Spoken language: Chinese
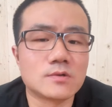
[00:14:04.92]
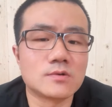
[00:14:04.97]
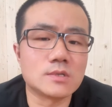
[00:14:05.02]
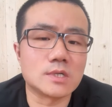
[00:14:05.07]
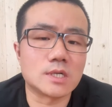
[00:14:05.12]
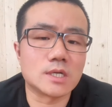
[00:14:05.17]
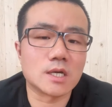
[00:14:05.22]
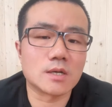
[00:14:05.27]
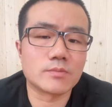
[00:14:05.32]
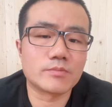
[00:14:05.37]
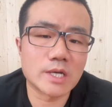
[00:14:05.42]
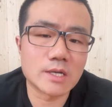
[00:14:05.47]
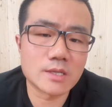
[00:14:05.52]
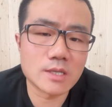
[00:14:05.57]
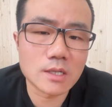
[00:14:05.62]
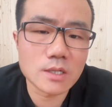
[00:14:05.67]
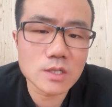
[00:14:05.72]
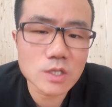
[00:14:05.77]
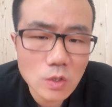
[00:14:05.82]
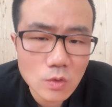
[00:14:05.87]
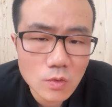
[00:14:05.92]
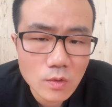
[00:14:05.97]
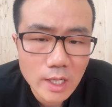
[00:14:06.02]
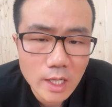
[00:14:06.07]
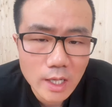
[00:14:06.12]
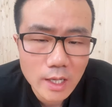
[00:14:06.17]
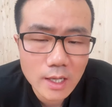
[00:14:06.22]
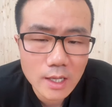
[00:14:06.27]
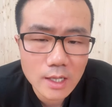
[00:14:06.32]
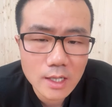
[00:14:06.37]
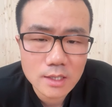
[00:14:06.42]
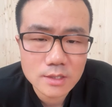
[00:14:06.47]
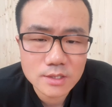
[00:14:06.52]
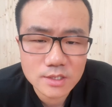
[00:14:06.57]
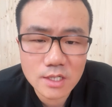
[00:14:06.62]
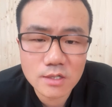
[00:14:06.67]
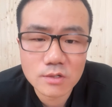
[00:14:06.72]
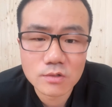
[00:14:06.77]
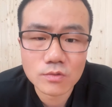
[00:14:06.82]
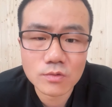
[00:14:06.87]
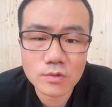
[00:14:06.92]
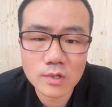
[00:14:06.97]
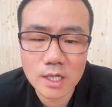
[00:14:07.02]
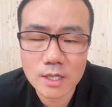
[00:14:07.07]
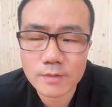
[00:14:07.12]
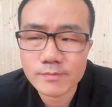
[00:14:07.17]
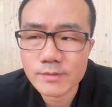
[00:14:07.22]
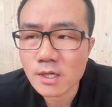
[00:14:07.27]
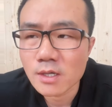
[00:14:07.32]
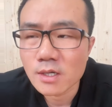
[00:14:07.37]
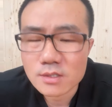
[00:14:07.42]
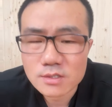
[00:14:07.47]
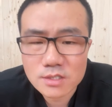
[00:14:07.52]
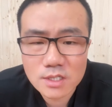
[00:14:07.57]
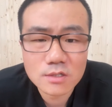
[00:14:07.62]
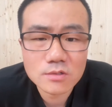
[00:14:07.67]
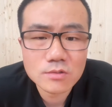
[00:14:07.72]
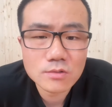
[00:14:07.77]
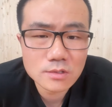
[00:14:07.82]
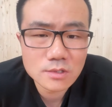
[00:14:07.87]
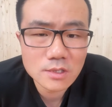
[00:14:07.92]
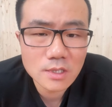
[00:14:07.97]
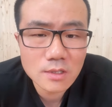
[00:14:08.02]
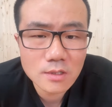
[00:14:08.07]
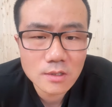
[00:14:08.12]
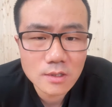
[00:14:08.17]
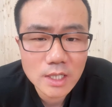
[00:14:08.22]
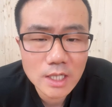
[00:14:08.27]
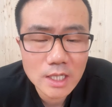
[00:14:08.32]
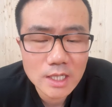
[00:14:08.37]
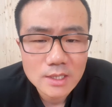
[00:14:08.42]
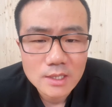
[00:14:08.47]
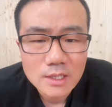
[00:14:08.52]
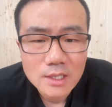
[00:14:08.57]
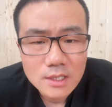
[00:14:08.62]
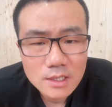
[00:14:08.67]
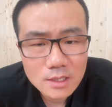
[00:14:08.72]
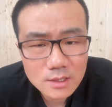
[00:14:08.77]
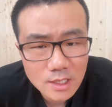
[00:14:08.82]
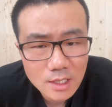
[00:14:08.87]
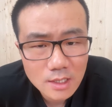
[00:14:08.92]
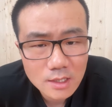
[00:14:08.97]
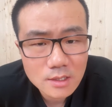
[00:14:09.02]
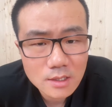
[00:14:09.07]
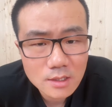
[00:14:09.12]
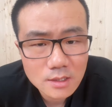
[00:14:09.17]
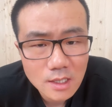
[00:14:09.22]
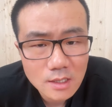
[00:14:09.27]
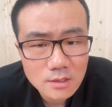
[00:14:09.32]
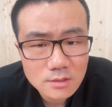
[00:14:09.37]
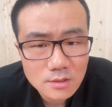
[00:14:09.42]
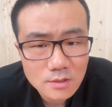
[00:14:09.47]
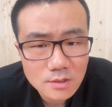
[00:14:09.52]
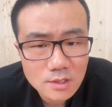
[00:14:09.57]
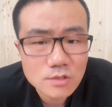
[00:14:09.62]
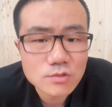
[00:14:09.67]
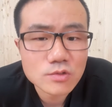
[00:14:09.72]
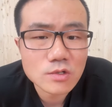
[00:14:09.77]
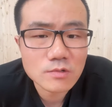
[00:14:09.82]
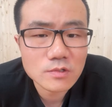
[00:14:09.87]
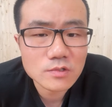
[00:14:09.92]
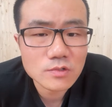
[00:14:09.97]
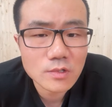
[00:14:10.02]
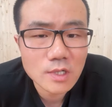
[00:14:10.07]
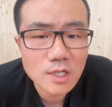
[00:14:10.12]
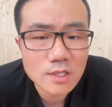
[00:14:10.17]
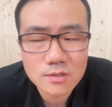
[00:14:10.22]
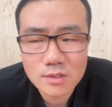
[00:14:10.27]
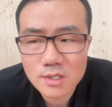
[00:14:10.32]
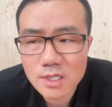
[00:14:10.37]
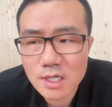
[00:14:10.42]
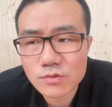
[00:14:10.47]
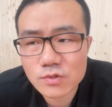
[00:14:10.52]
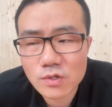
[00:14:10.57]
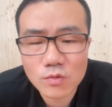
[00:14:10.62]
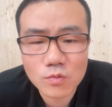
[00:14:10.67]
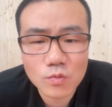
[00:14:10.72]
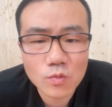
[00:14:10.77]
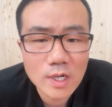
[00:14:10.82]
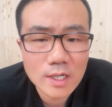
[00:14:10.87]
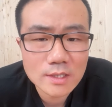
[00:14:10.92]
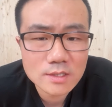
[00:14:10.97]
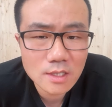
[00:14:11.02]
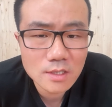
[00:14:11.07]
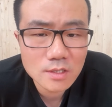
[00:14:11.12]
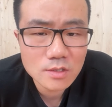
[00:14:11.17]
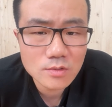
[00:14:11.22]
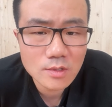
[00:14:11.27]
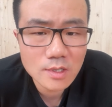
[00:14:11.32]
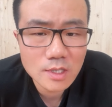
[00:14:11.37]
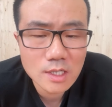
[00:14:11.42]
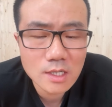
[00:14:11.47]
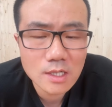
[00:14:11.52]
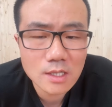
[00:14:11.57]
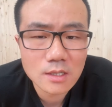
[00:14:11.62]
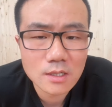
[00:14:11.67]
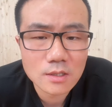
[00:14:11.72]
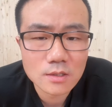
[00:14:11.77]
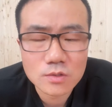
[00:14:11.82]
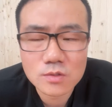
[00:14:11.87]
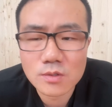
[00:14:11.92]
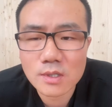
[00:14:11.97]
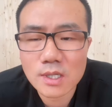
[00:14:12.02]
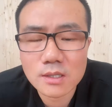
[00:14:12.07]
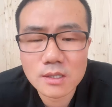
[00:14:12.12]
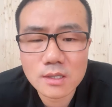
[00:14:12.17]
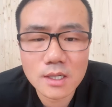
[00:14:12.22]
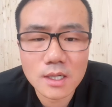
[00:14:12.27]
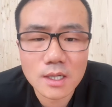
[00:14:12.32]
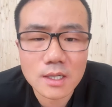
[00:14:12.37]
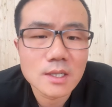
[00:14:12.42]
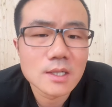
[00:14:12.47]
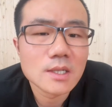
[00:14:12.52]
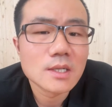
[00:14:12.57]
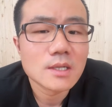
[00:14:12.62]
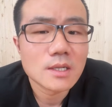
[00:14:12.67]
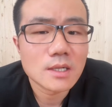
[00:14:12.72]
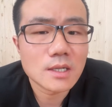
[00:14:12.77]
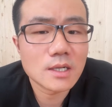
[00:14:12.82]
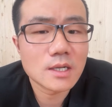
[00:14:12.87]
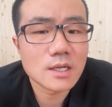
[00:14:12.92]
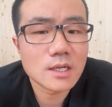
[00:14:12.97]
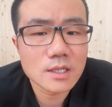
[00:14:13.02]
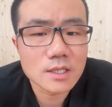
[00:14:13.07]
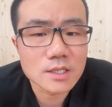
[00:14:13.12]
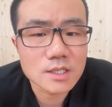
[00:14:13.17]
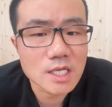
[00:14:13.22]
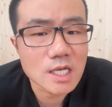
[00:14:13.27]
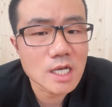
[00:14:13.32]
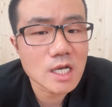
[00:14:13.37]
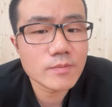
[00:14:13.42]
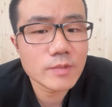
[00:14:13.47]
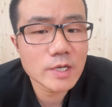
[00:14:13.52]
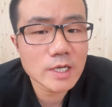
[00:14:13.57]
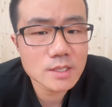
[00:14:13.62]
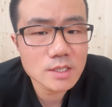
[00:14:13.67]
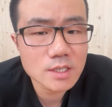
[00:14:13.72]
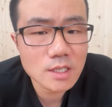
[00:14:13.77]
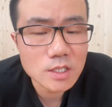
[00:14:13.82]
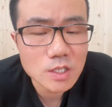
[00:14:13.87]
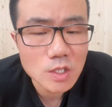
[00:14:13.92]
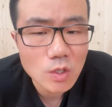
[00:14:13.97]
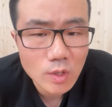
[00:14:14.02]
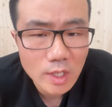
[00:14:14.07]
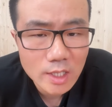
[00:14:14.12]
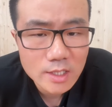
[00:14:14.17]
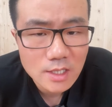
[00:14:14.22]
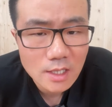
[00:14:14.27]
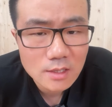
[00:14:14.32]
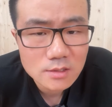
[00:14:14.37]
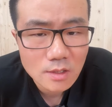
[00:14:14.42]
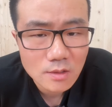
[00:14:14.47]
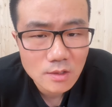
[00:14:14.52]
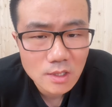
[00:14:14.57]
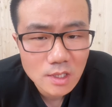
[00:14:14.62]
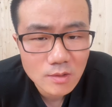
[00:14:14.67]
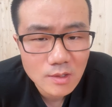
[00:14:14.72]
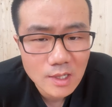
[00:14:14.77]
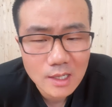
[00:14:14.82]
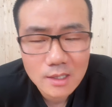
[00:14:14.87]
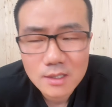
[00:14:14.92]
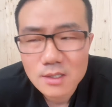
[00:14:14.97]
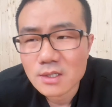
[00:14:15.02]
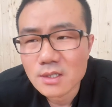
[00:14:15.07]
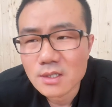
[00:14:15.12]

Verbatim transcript: 库里被这个 UA 截胡了，截胡之后呢，耐克当时有点坐不住了，就感觉我真说让杜兰特，呃，也被这个 UA 抢走的话。